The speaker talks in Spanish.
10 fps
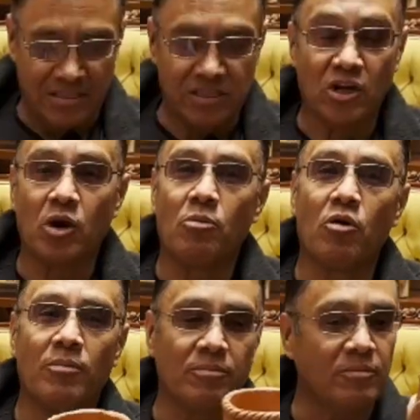así
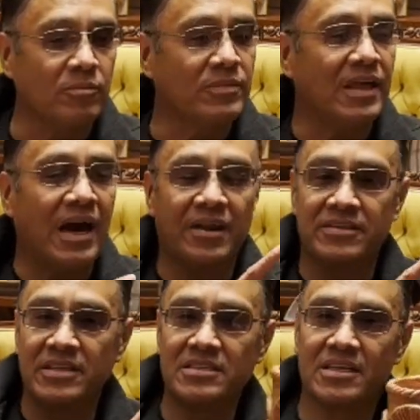como un
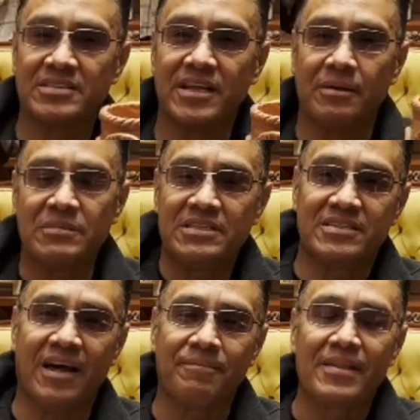artista
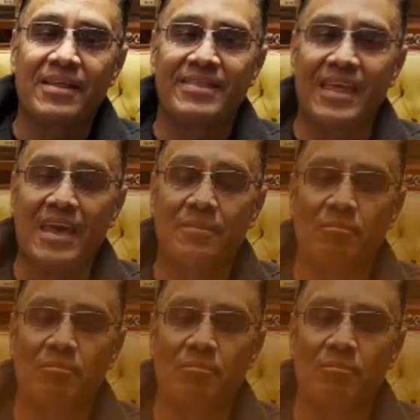ceramista de